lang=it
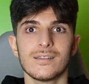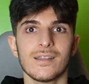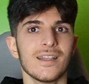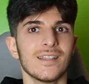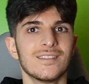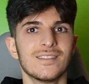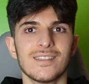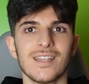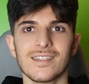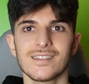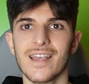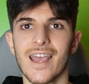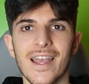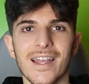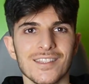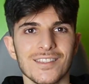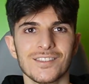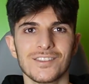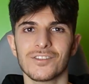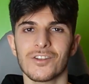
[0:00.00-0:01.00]
senza
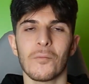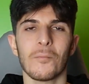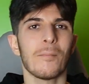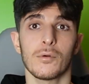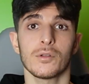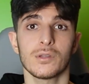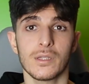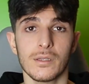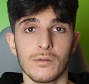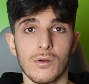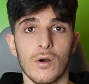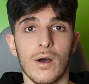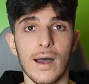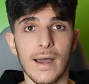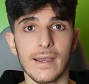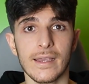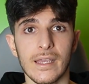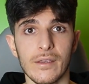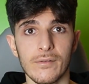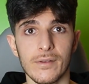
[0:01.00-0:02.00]
senso. Porterò
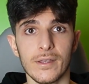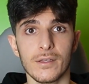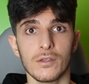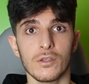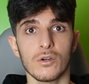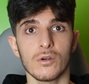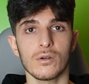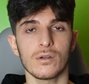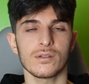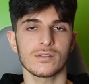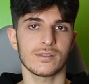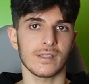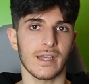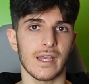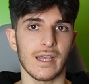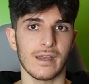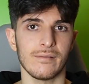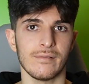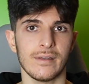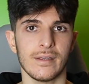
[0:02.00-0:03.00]
anche video
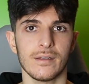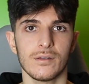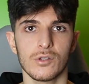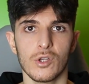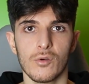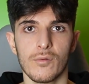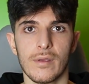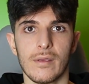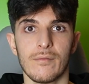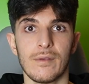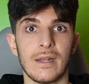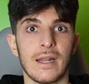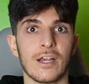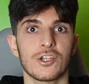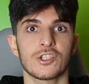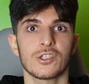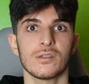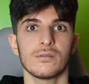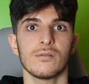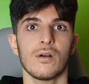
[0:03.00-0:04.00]
seri dove vi
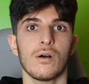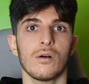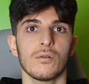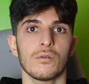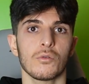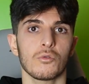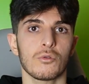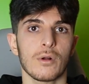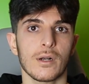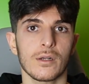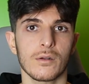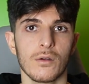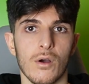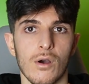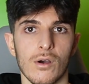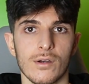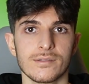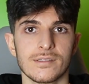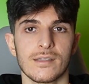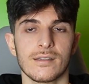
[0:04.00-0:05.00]
lascerò
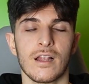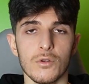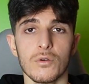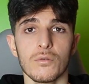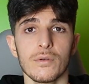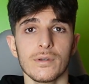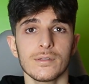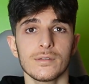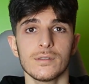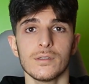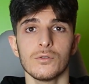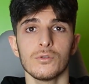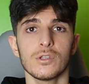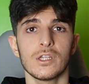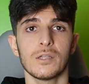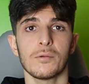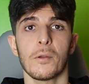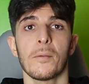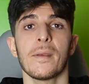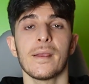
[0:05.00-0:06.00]
qualcosa. Io in questi
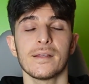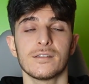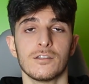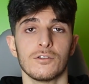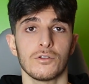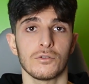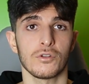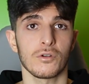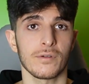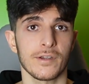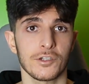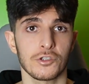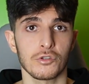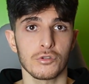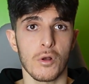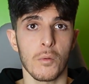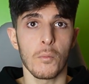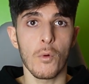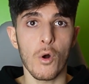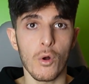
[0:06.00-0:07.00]
ultimi mesi sono
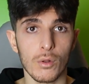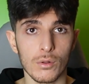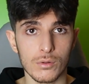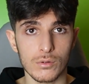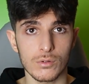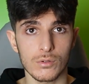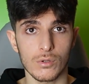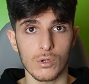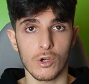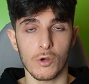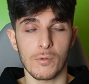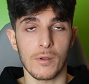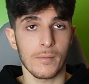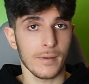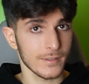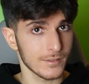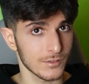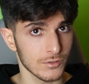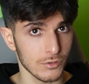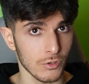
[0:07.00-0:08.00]
cresciuto molto come
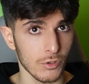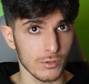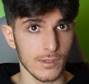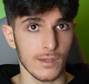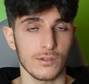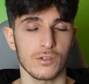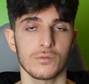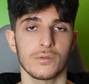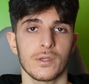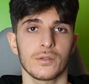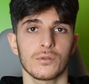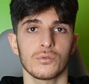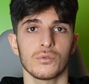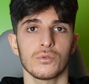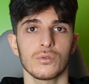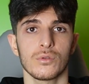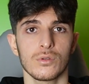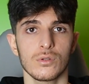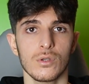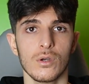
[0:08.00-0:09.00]
persona
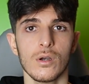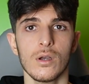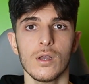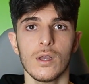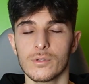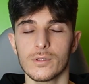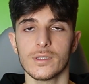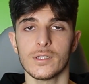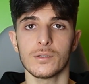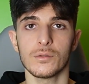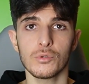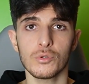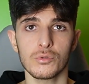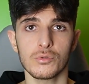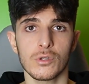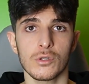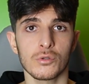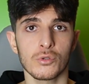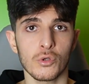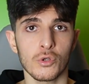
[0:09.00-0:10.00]
soprattutto, quindi
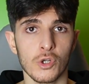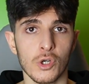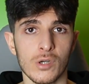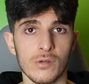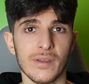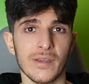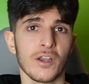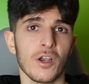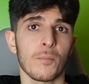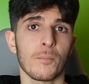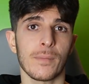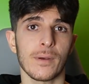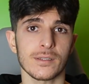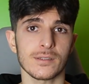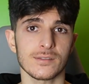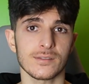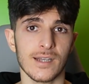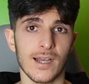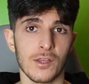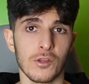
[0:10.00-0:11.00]
tutto il dolore che ho
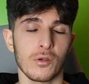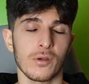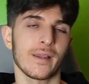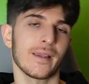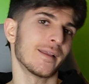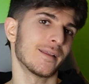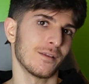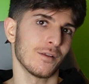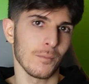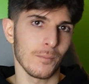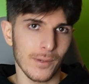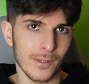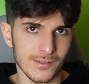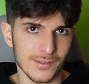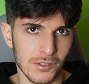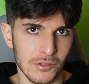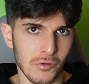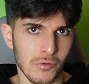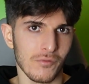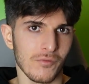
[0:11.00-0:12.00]
passato, e ne ho
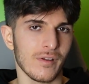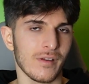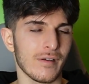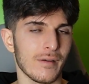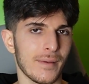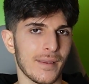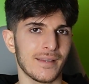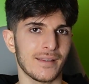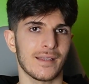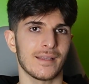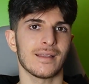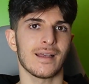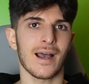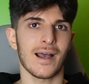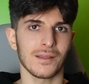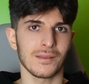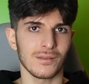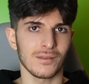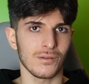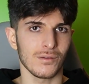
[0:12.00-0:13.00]
passato veramente
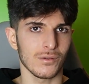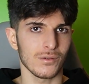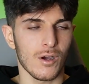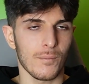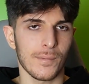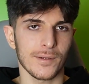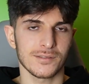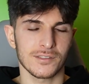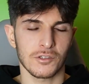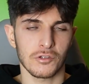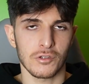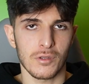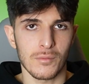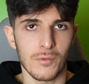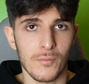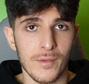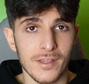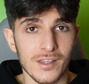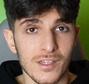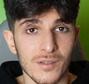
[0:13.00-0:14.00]
tanto, ho passato dei
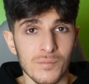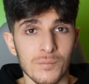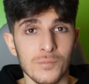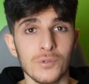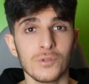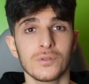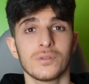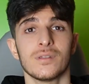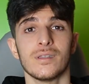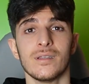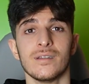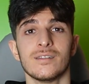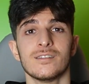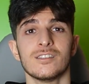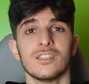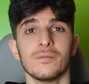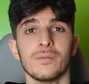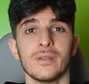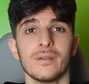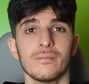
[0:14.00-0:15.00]
momenti
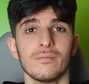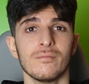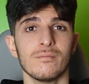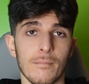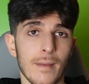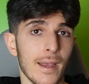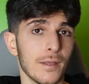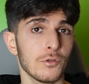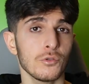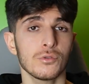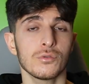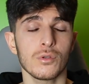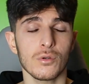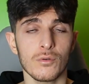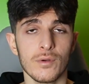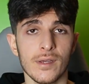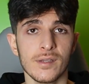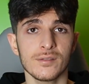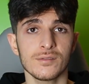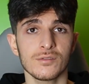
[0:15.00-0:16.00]
bruttissimi, beh tutto
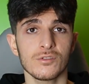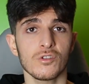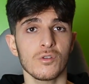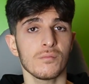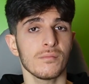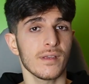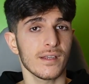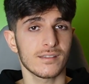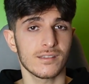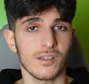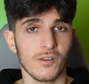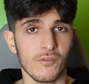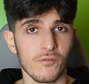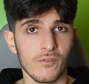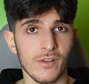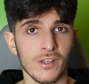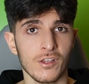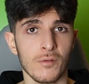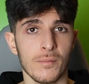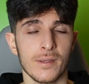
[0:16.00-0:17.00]
questo mi è
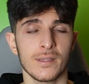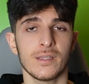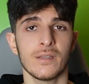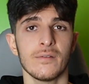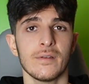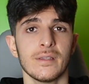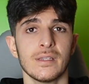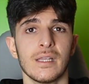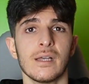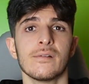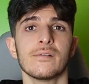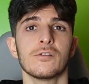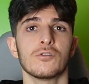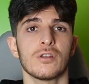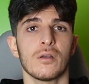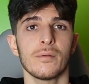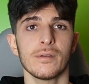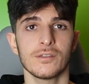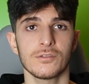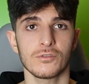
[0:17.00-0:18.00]
servito per diventare
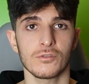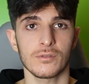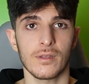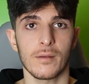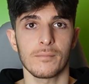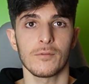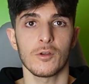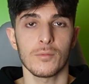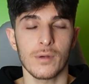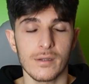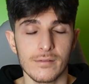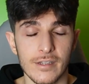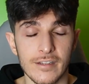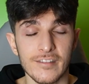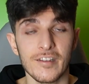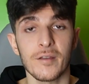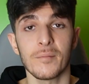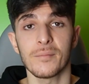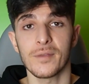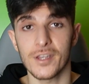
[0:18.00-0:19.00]
una persona a mio
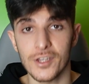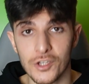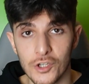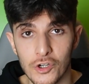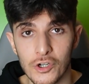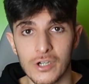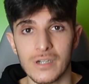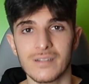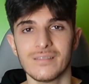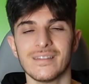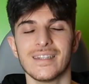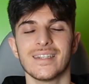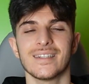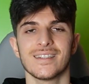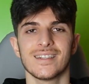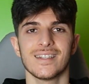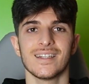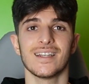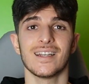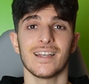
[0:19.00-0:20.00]
parere migliore
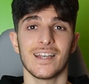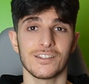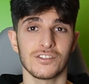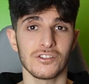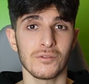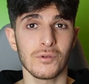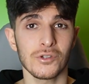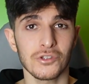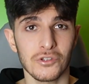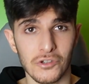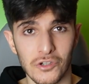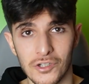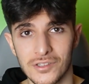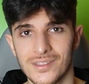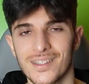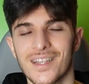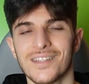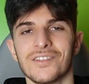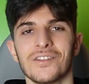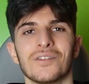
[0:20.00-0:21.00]
e sono molto
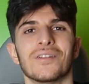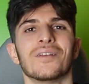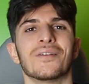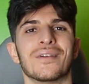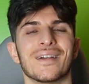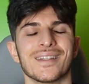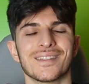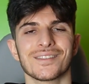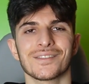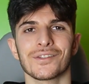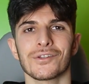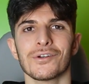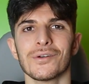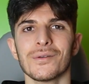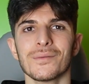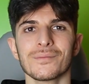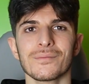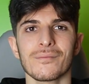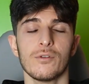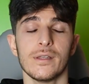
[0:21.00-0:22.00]
contento di questo.
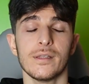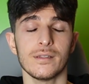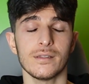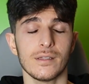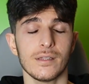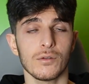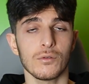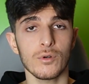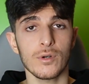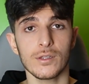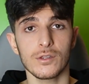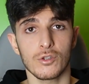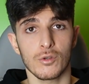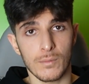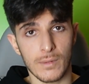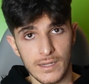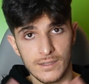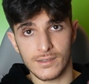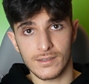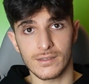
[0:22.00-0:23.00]
Quindi quando
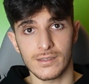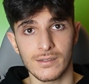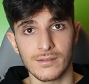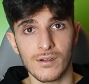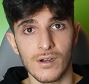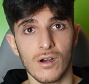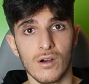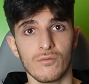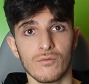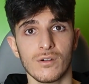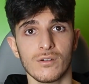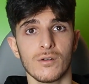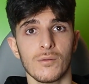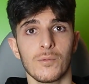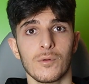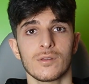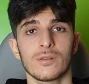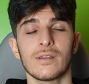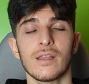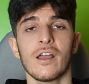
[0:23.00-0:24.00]
me la sentirò vorrò
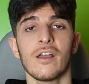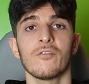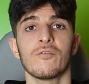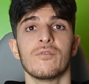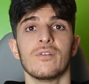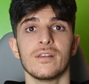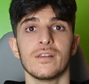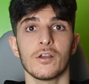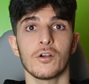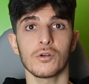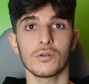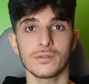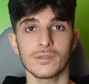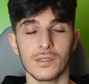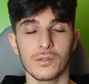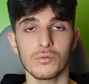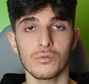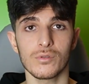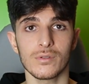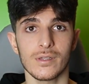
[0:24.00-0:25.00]
portarvi dei
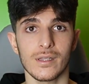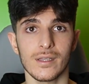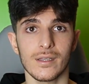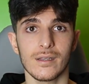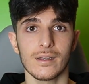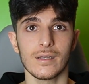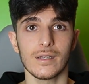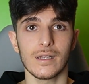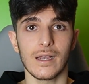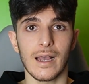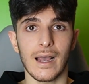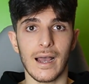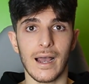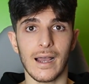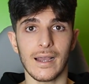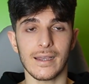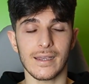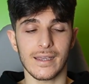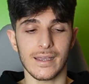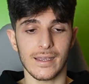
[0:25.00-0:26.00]
contenuti
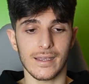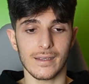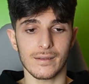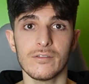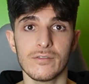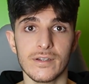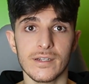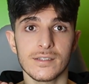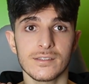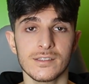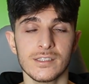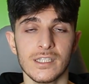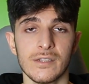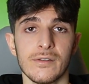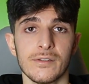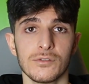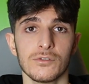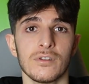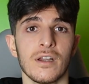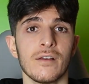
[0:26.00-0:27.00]
anche
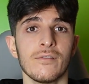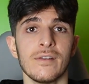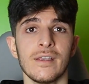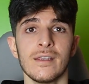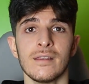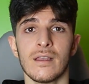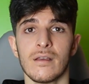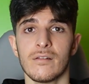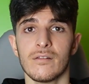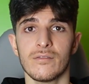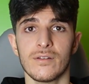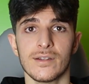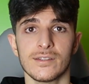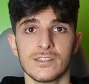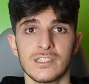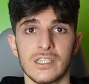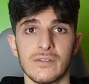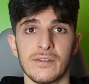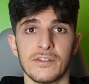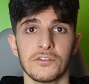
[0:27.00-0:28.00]
riflessivi sulla vita,
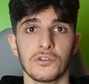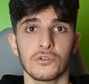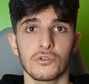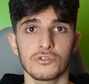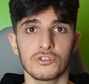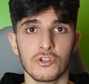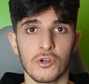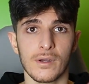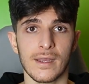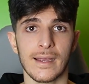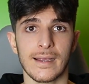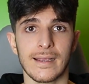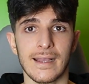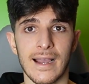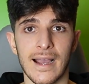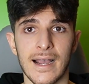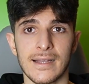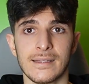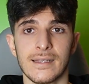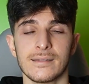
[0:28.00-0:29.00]
riflessivi su ciò che
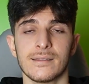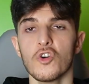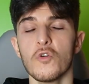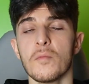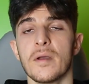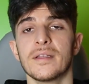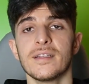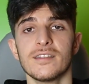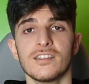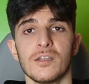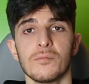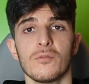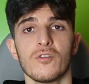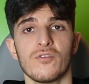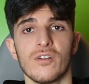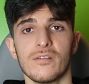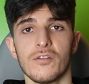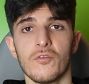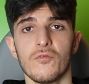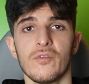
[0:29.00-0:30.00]
accade, come ad esempio
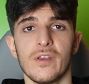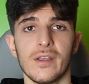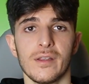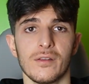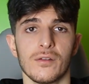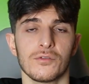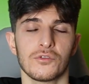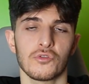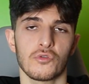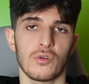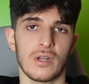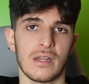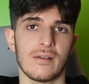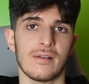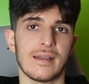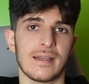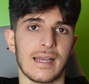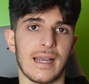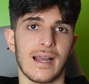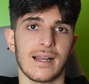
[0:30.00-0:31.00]
fare un video su quella
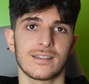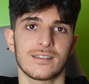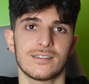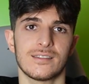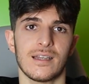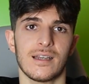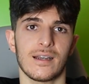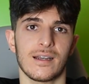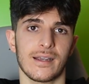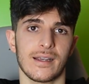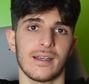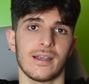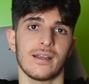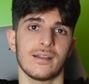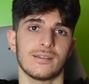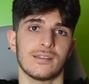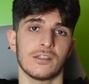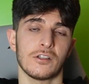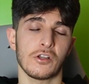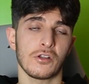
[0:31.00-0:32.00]
ragazza
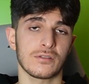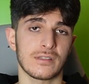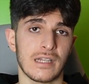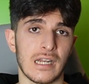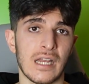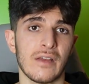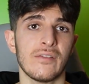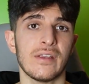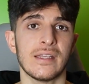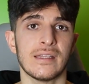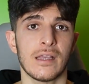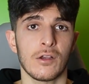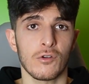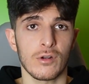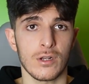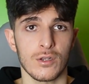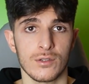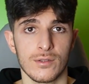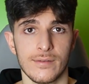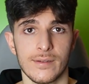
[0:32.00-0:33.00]
che si è rotta la vita in
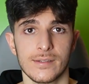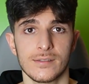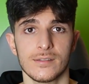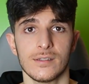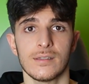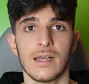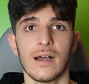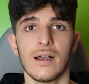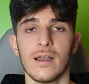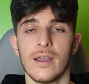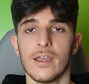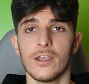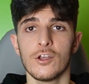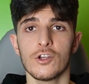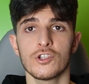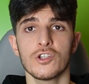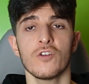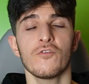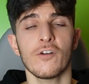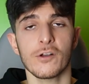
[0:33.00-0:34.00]
quella università.
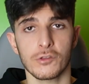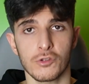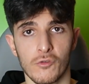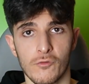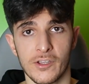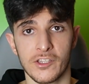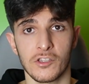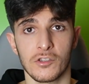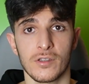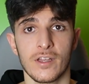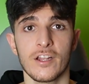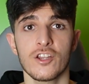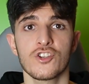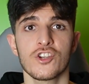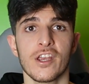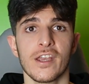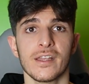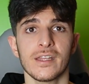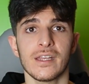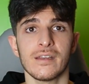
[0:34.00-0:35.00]
Io ho già fatto un video del
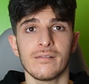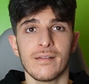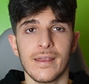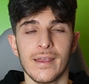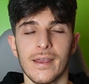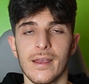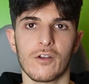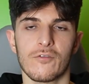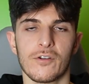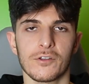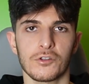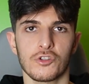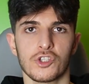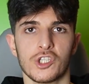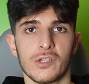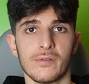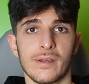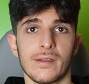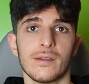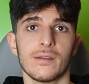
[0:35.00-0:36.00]
genere che ho fatto
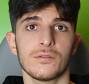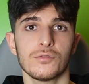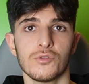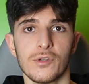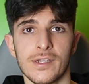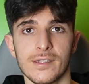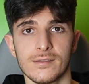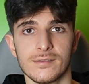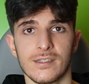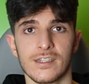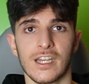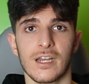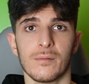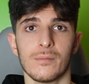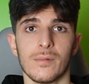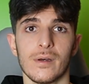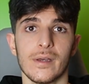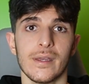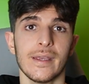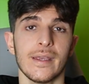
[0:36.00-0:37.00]
uscire su
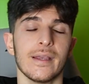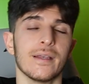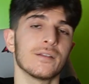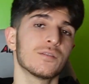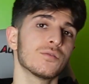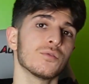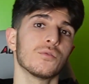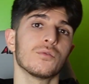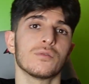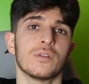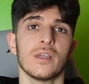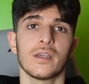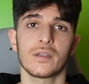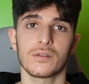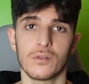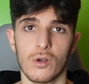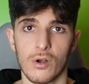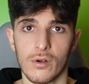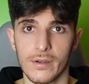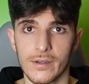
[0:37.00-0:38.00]
Instagram e su
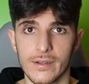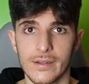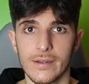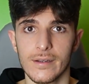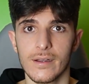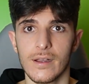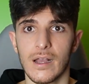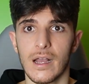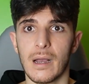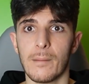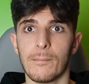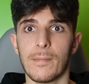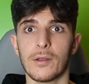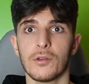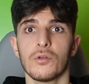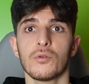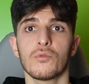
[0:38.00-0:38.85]
TikTok, ma